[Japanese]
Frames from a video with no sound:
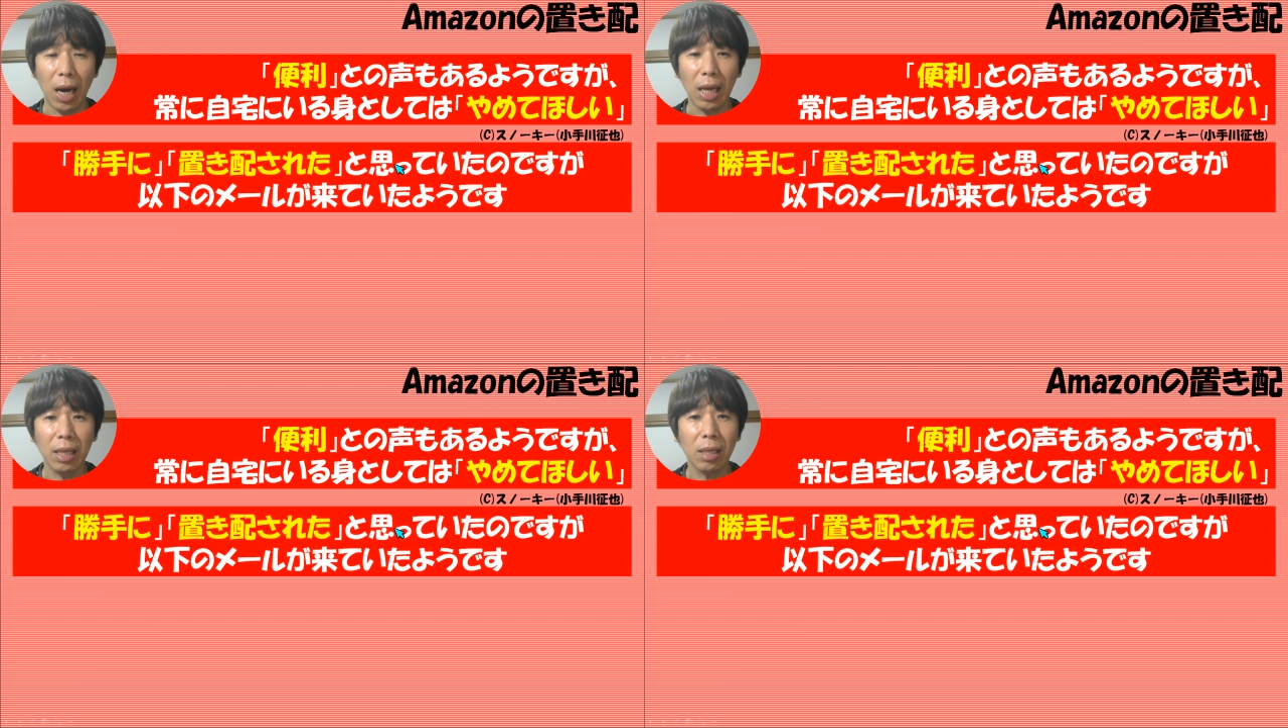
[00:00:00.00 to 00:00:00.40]

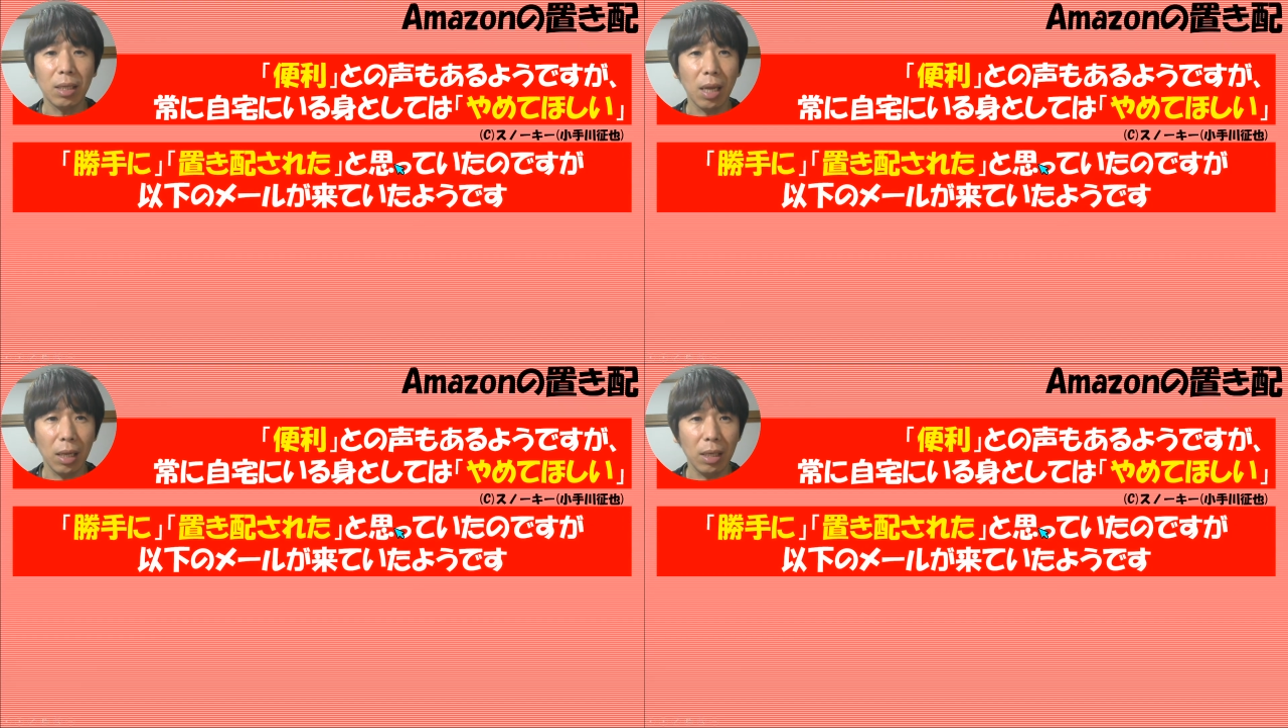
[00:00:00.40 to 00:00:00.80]
勝
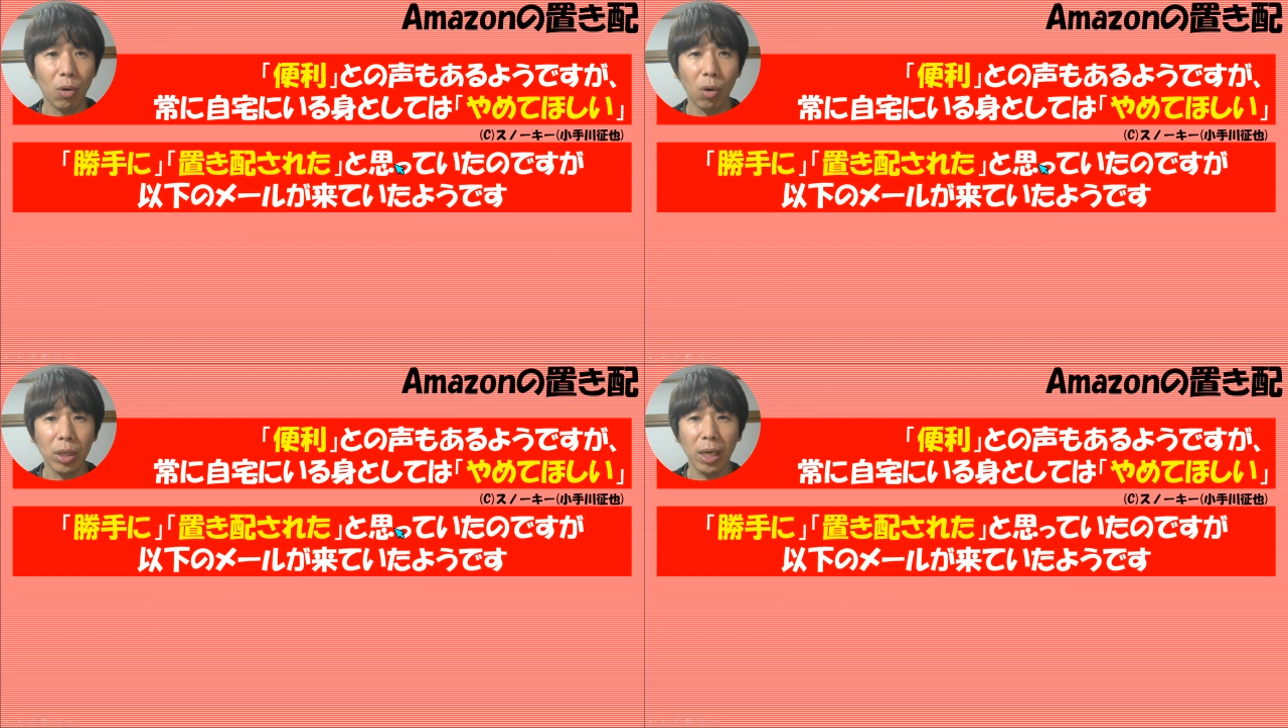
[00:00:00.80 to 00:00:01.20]
手
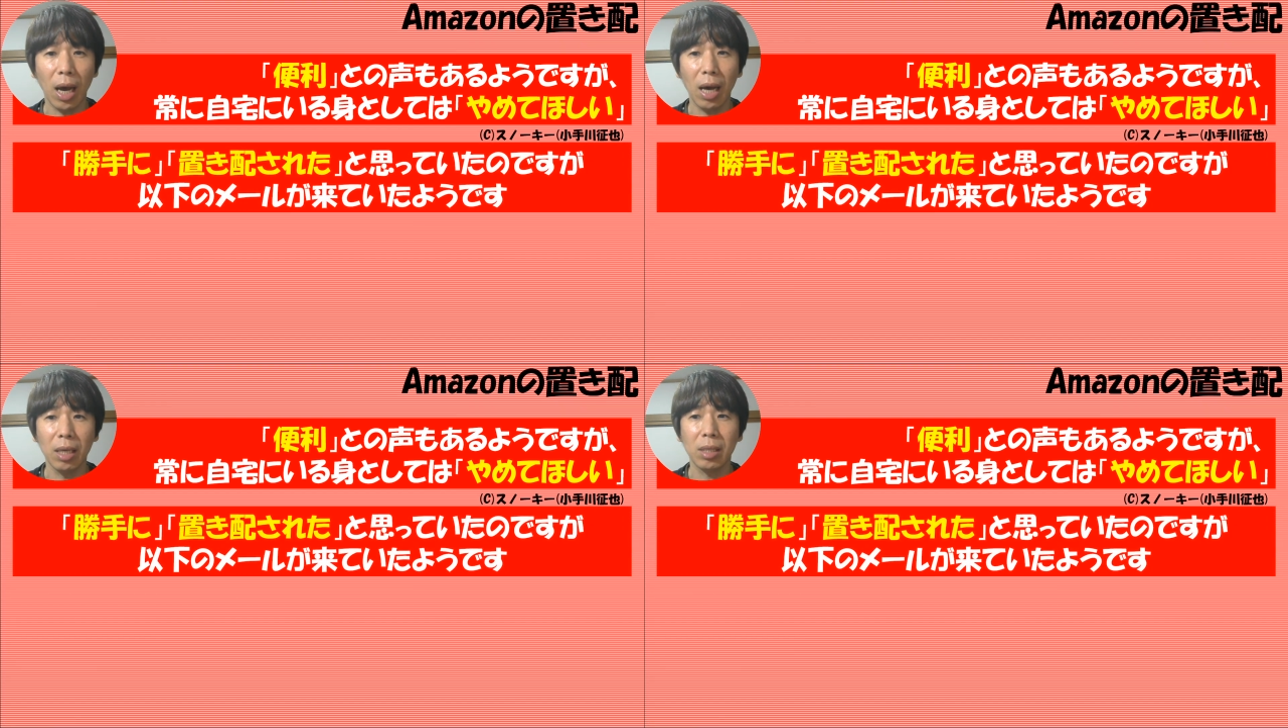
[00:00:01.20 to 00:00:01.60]
に置き
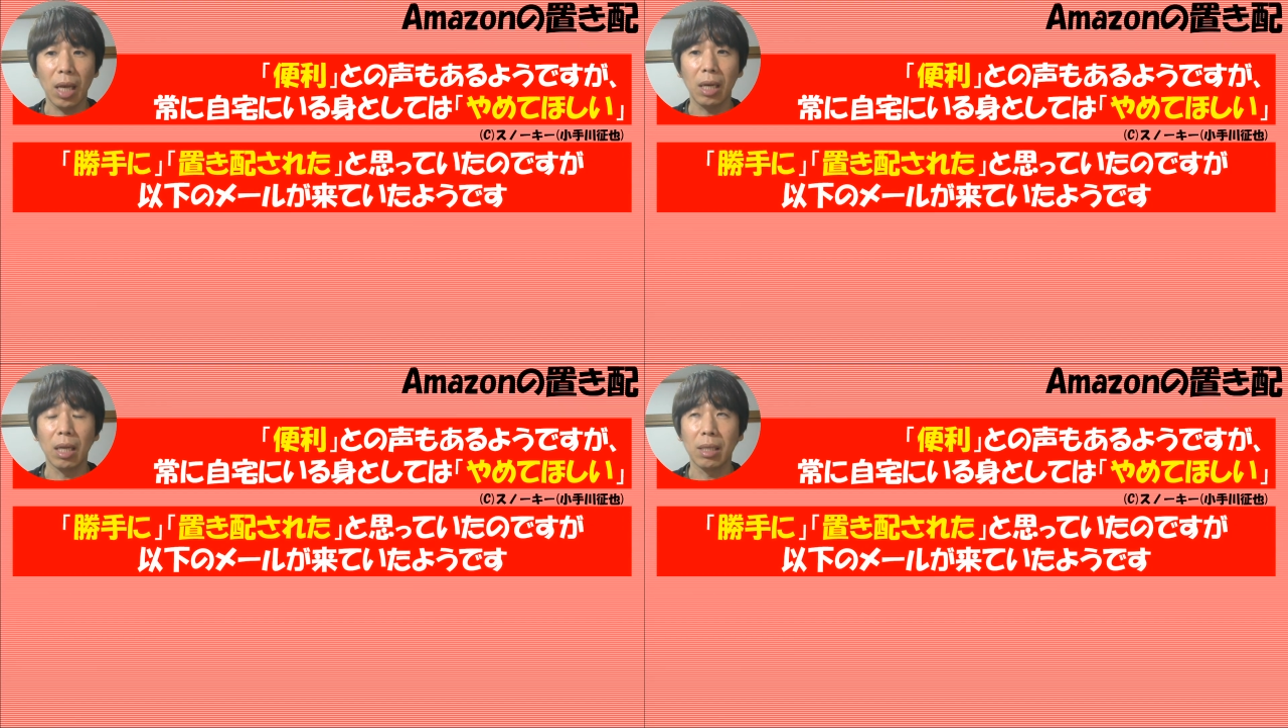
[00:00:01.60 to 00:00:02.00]
配
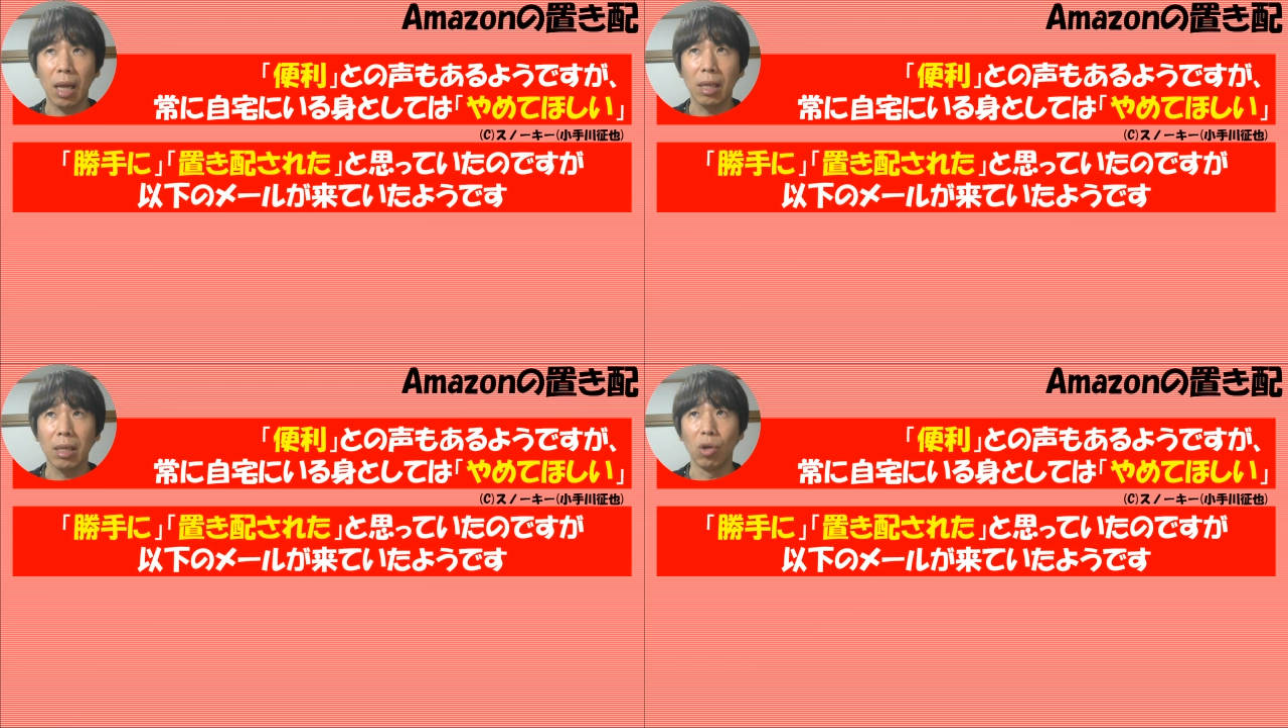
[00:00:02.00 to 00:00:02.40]
され
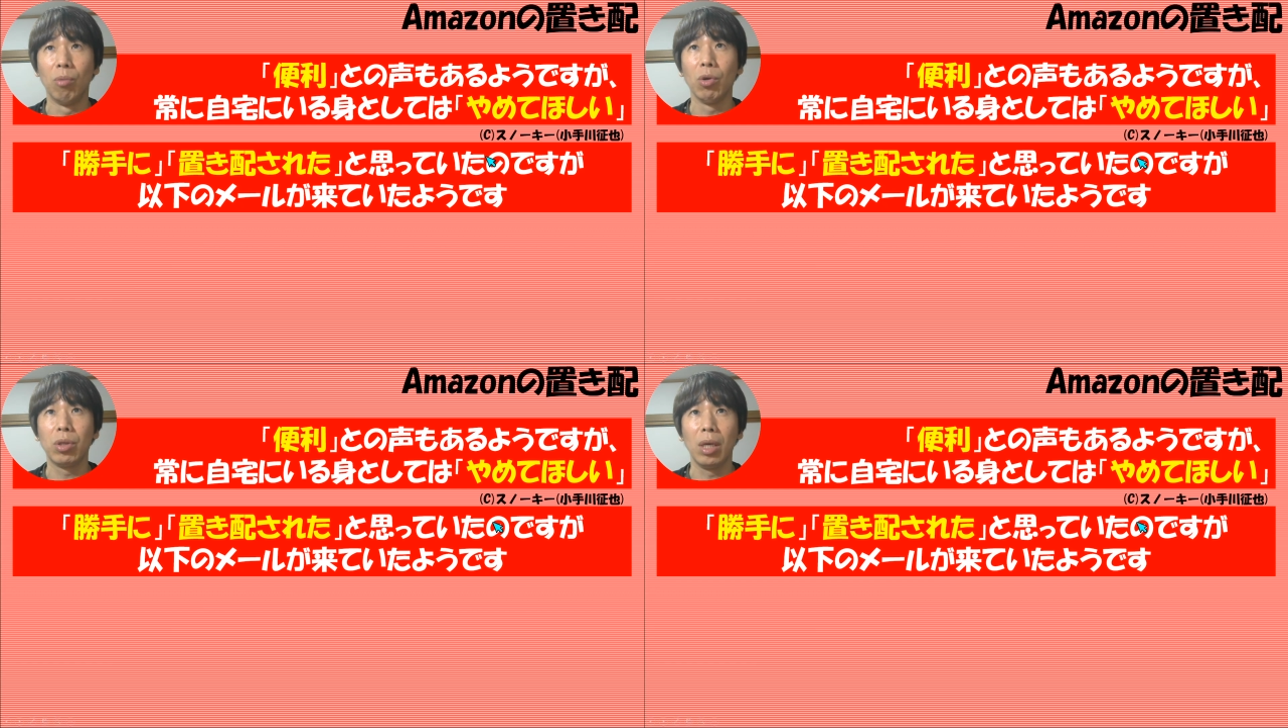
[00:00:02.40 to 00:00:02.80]
たって
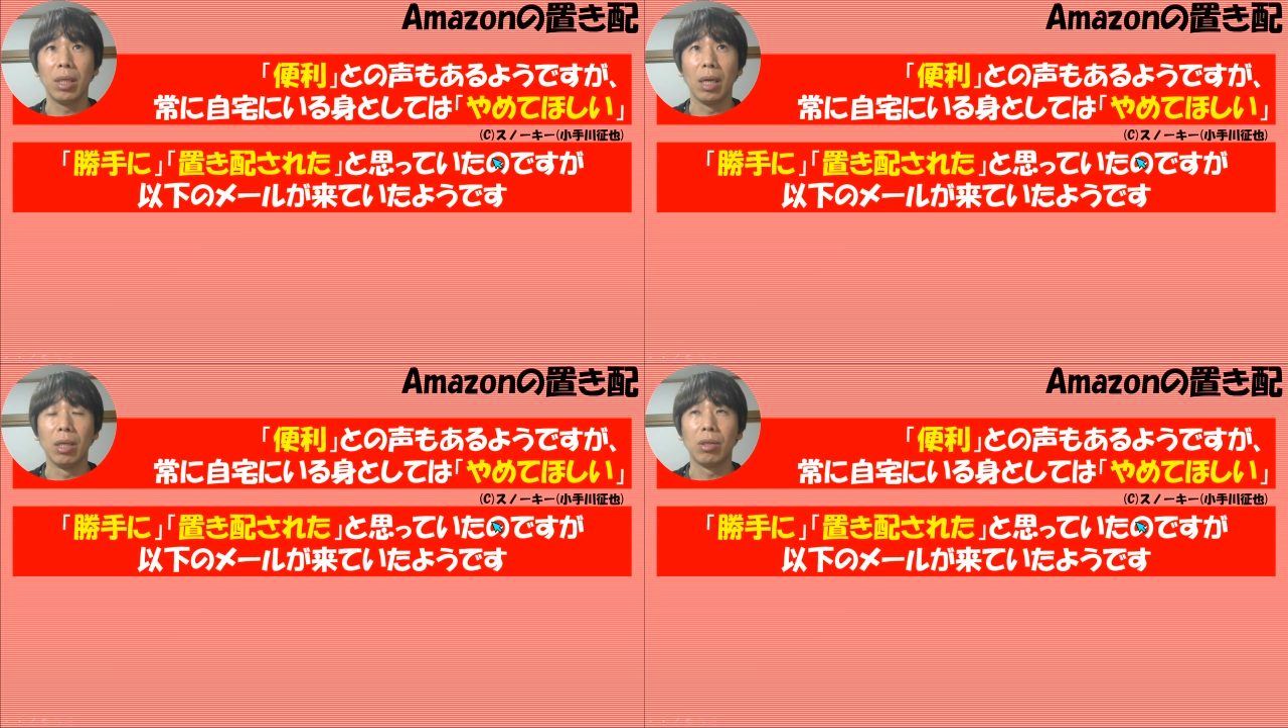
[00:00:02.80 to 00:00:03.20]
思って
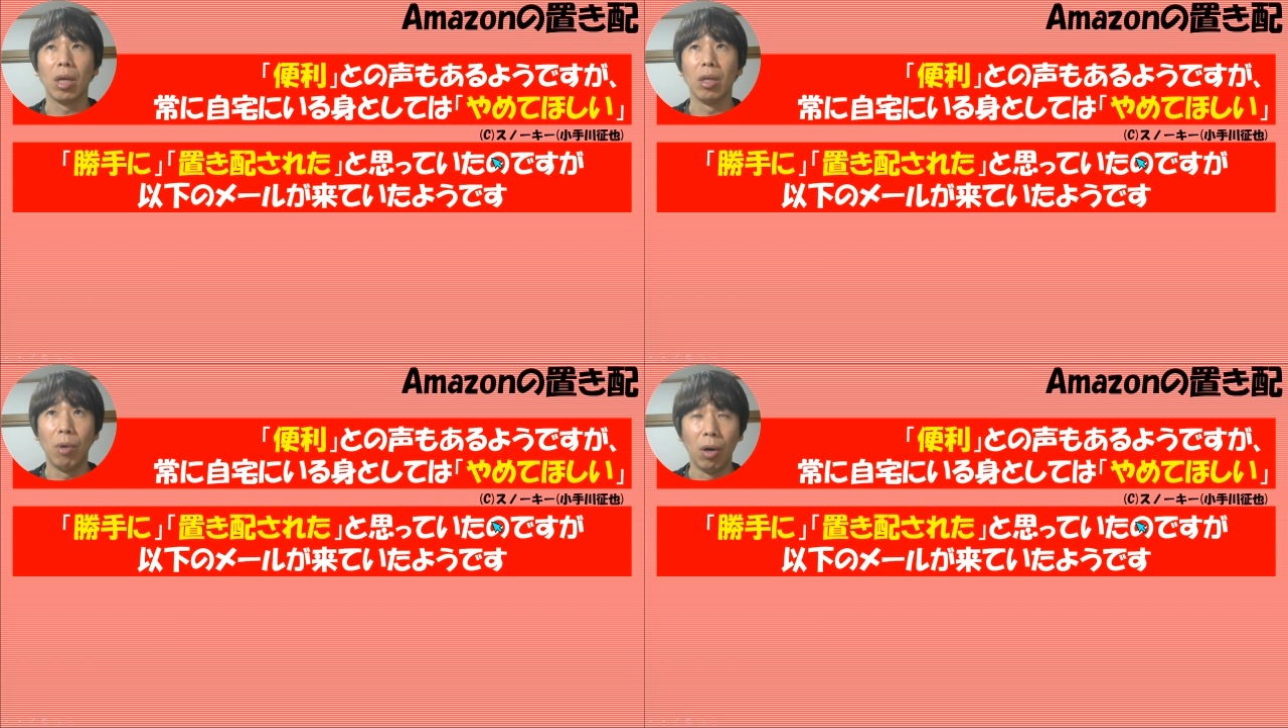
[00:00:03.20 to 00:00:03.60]
いたんです
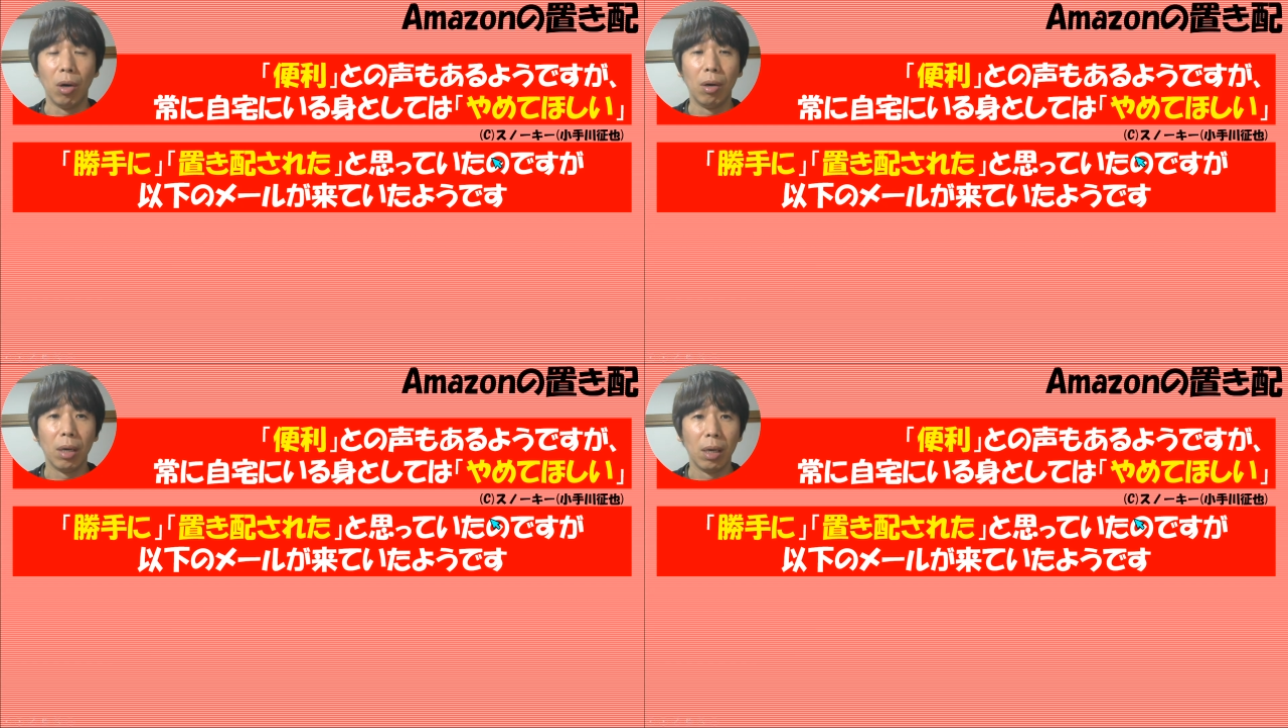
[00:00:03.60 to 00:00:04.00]
けど
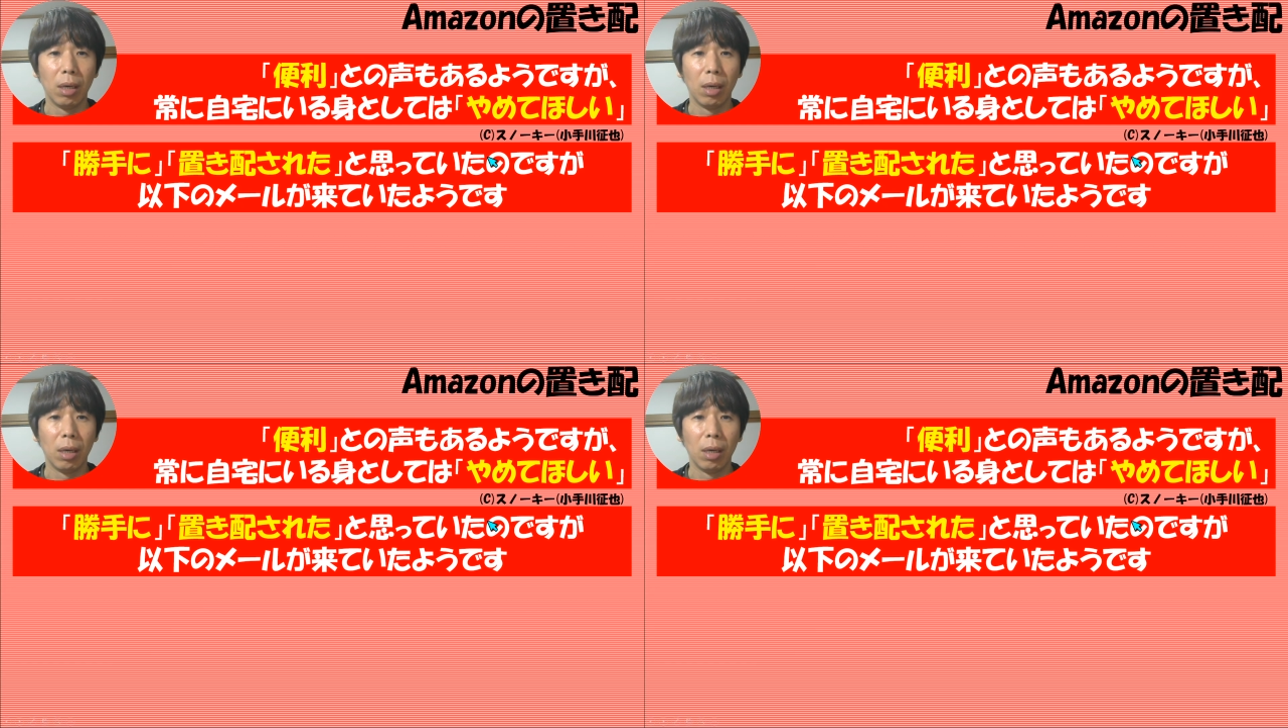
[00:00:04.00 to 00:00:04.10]
も、